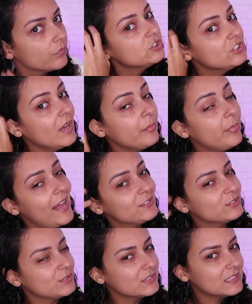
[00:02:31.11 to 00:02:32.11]
Já
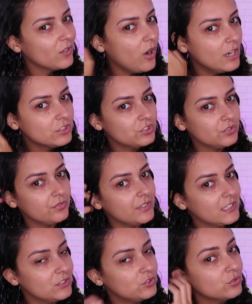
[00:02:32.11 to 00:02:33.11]
peço se você gosta de
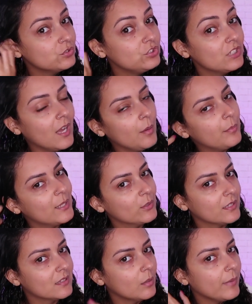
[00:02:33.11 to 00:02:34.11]
vídeo de cabelo
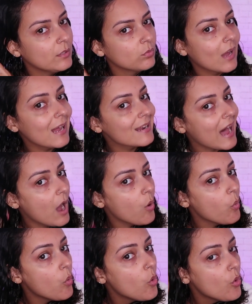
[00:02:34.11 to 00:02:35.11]
aqui também no
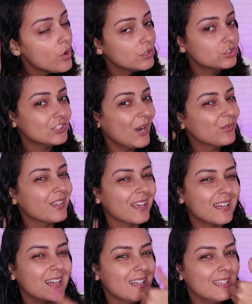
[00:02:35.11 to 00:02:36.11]
canal. Já o que?
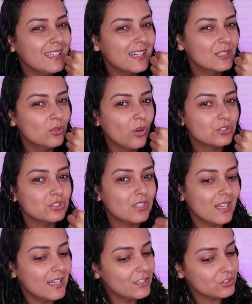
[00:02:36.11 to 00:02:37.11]
Clica no
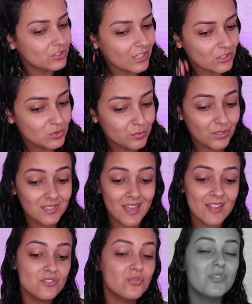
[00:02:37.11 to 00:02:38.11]
gostei, gente, porque
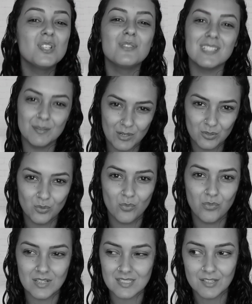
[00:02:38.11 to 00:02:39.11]
é difícil fazer barulho,
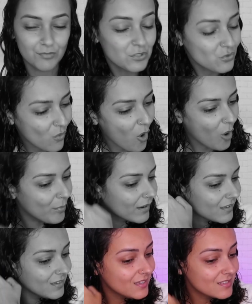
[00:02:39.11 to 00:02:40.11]
fazer vídeo com obra.
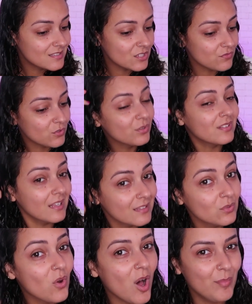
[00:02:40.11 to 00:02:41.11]
Vocês viram que tá
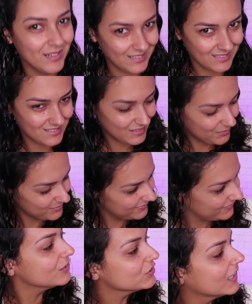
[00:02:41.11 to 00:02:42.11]
tendo obra aqui em cima.
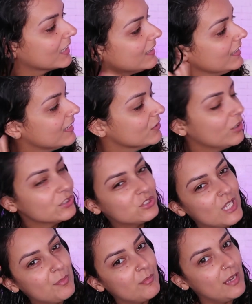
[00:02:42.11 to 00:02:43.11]
Então já clica no
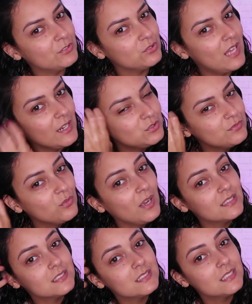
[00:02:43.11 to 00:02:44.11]
gostei pra me ajudar na
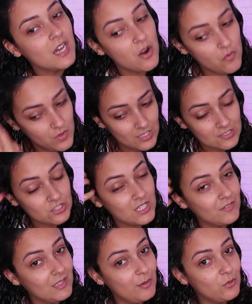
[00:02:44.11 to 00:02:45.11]
divulgação. Já se
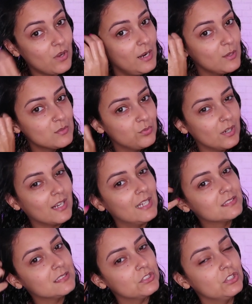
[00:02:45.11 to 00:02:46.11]
inscreve também no canal se por
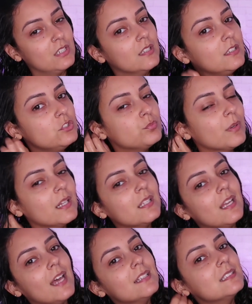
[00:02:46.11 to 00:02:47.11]
acaso tá chegando aqui de
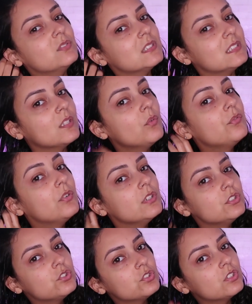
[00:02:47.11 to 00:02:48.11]
paraquedas e você não for
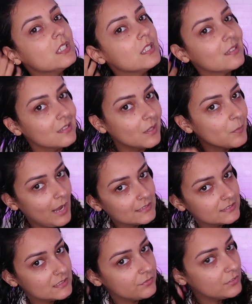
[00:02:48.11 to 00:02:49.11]
inscrita.
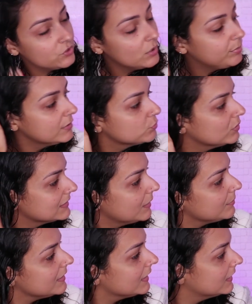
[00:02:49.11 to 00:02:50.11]
Passa esse vídeo aí pras suas
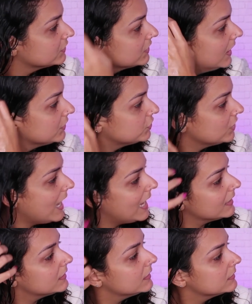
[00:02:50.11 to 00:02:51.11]
amigas
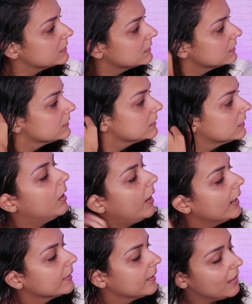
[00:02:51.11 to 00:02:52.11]
cacheadas. Ó,
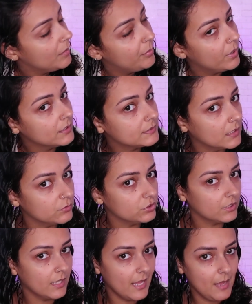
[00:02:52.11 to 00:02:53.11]
aquela porção de
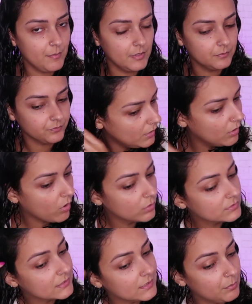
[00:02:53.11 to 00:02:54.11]
creme, eu
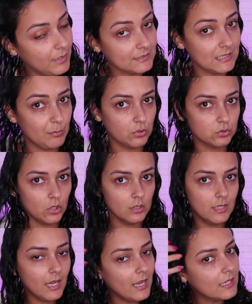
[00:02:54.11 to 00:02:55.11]
consegui passar por
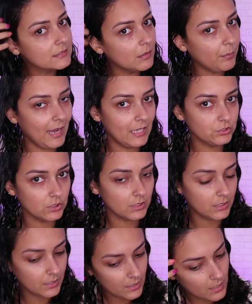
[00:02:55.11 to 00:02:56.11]
toda essa parte
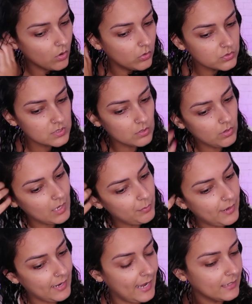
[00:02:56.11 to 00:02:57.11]
aqui. Consigo
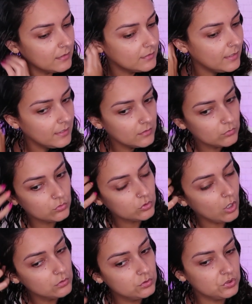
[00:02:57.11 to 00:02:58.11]
reparar que tem
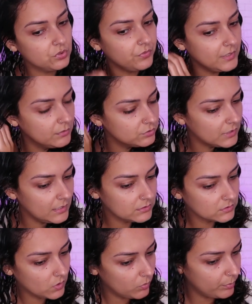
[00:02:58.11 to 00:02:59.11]
todos os fios, né,
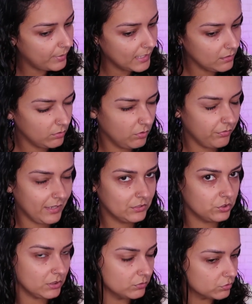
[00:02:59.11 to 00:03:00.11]
estão bem
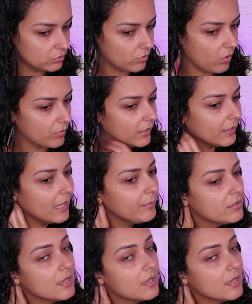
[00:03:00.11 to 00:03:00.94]
enluvadinhos com creme.